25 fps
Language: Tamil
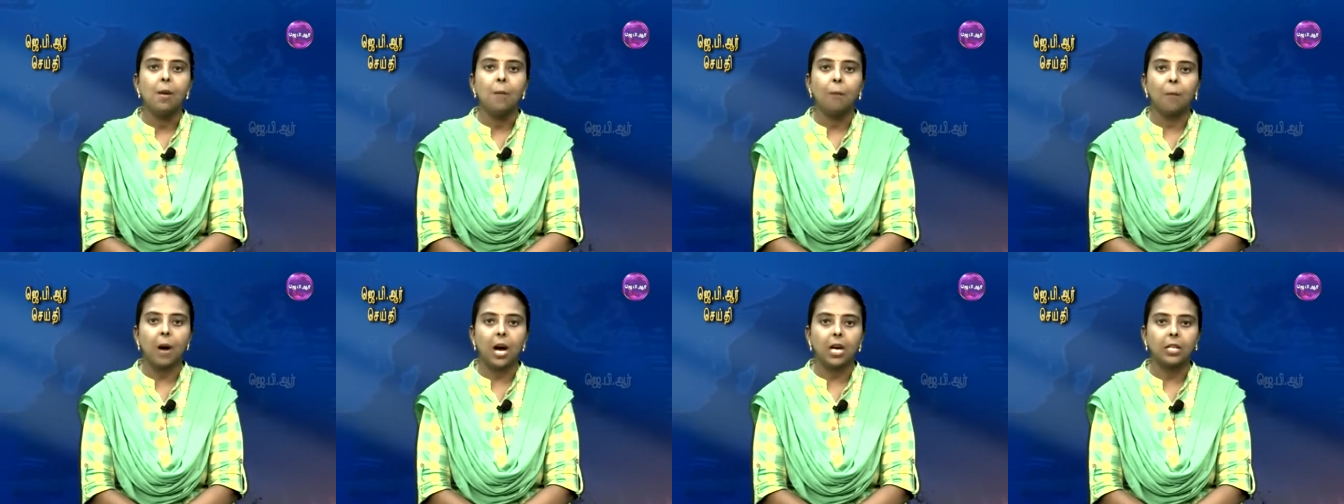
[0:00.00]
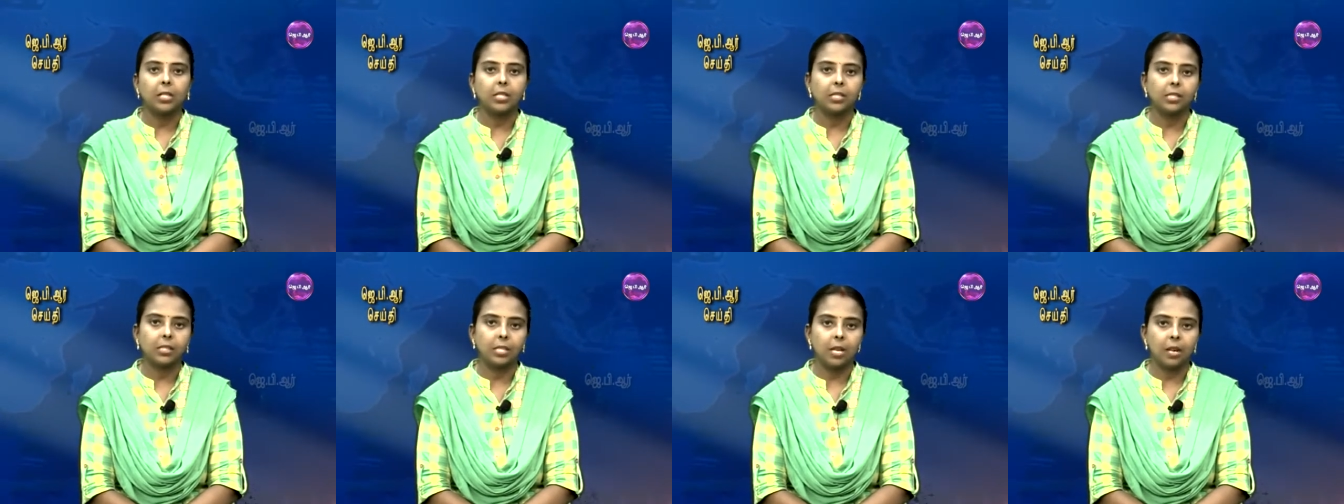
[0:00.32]

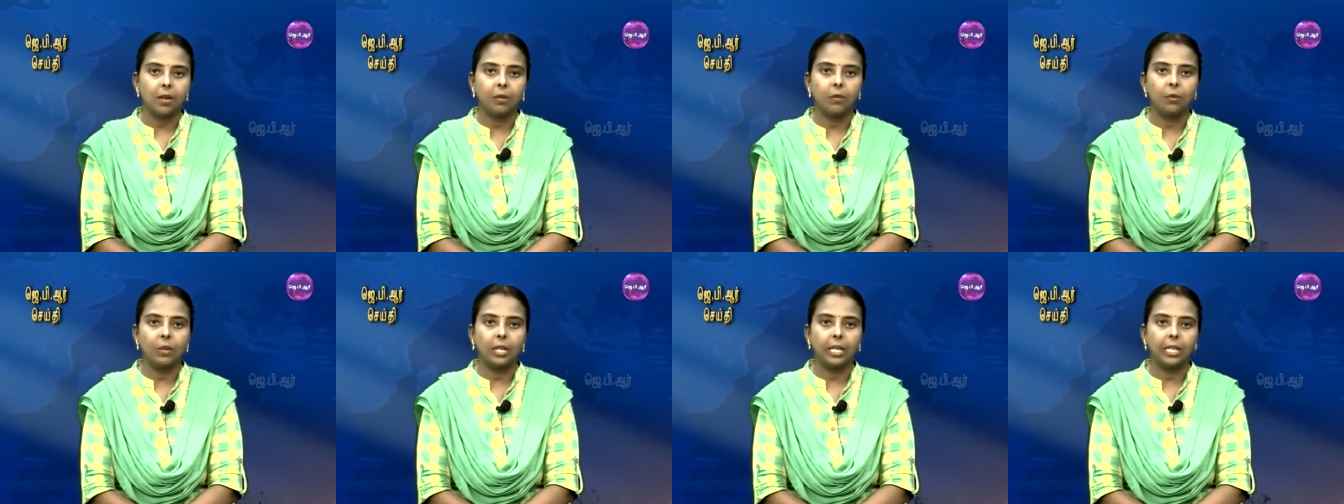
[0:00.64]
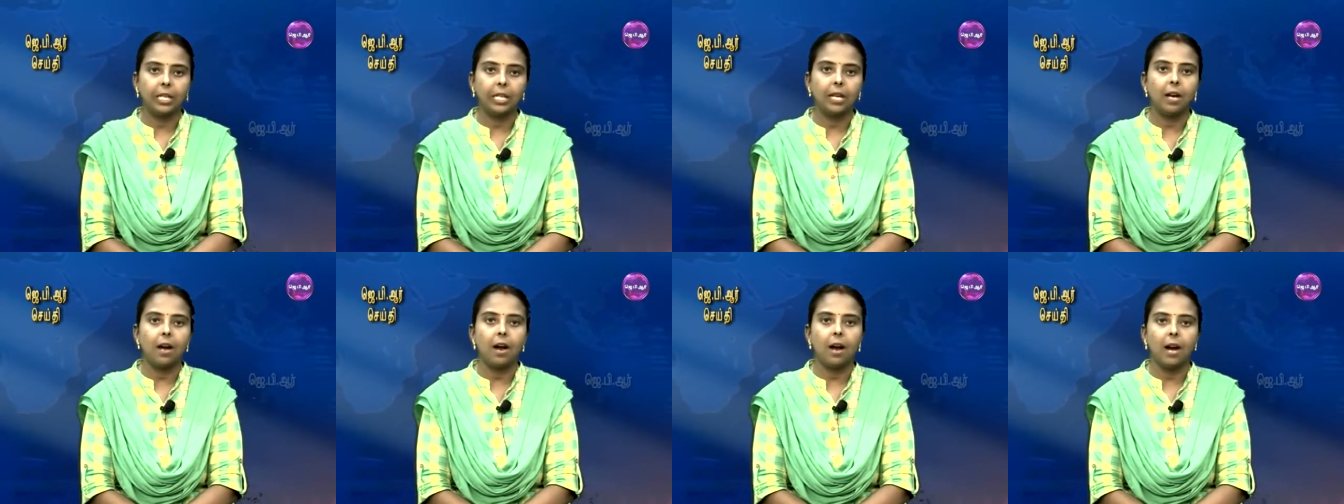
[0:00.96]
பாகிஸ்தான்
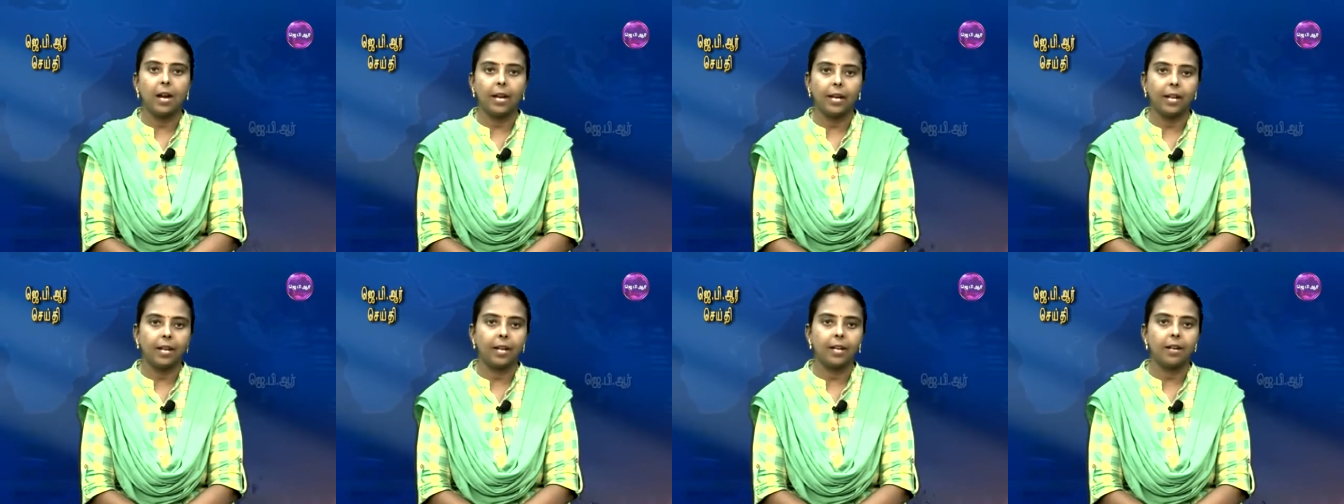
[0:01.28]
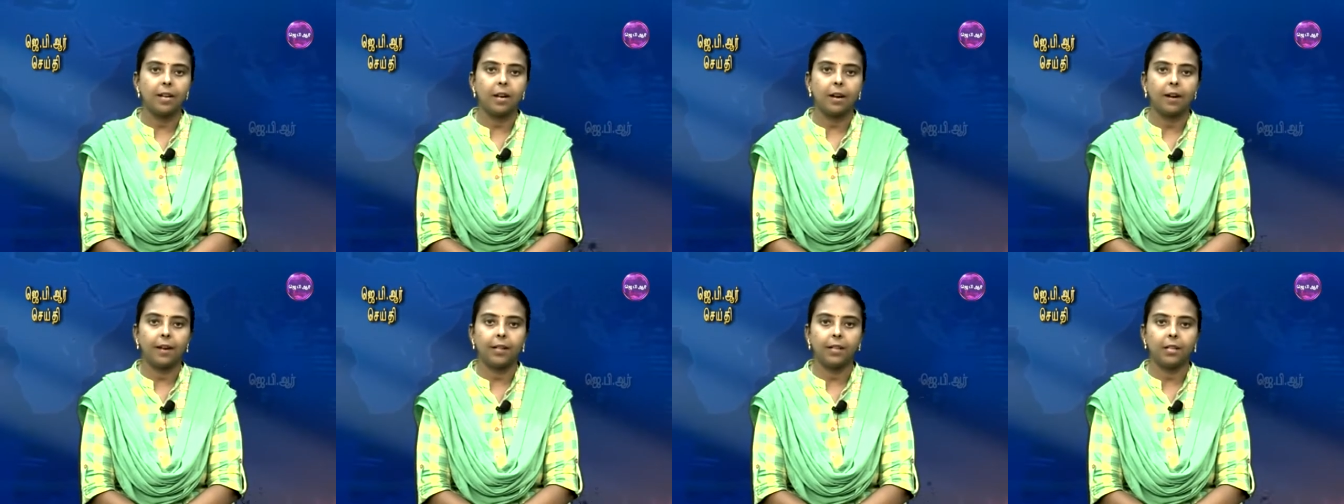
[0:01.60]
உள்ளிட்ட அண்டை
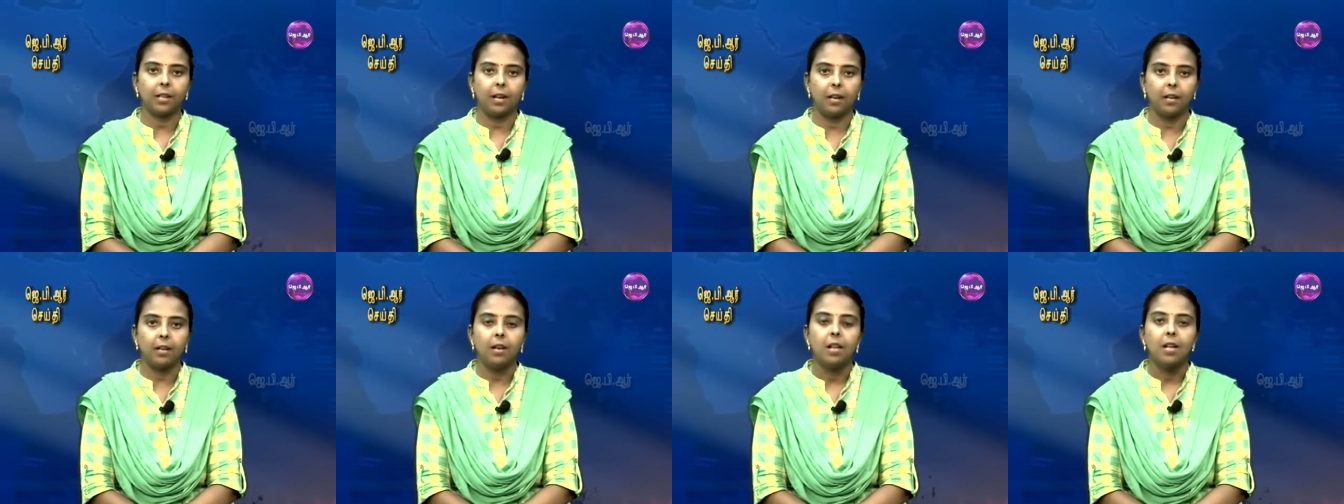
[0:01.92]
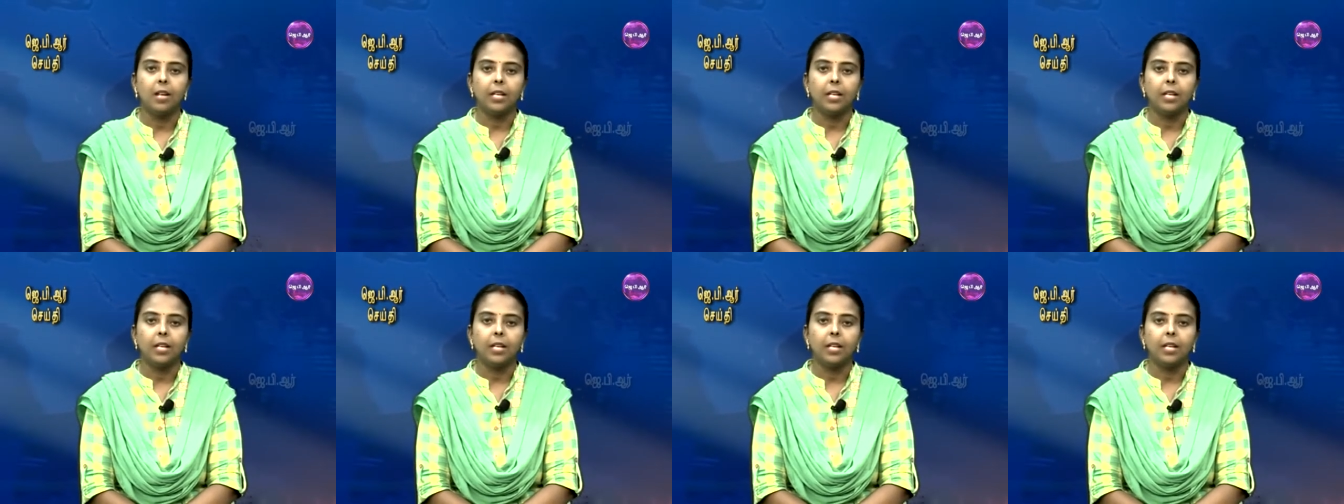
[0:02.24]
நாடுகள்